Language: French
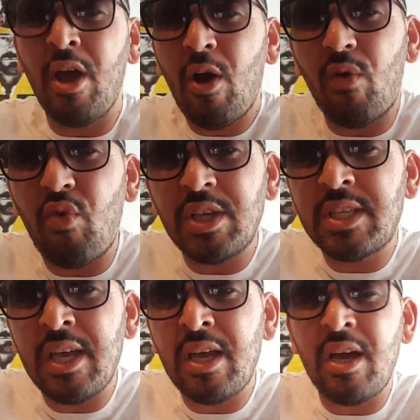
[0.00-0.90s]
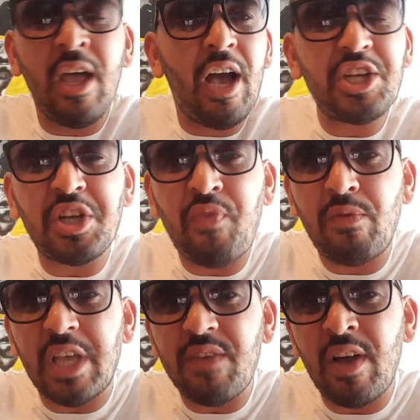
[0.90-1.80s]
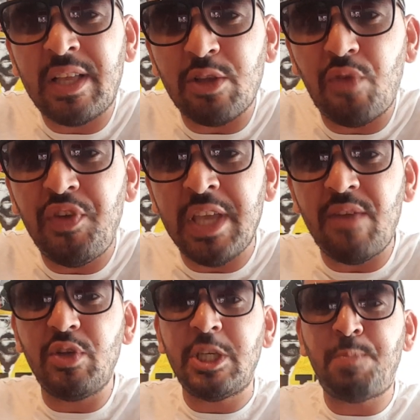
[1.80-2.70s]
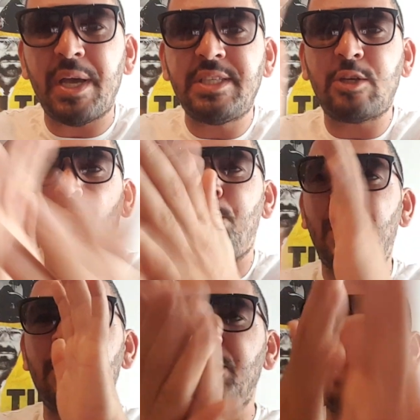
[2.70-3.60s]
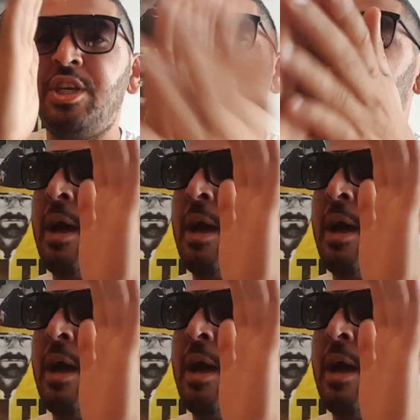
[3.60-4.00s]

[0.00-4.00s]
On voit ça. À chaque fois, vous arrivez en quart de finale, vous disparaissez comme par magie,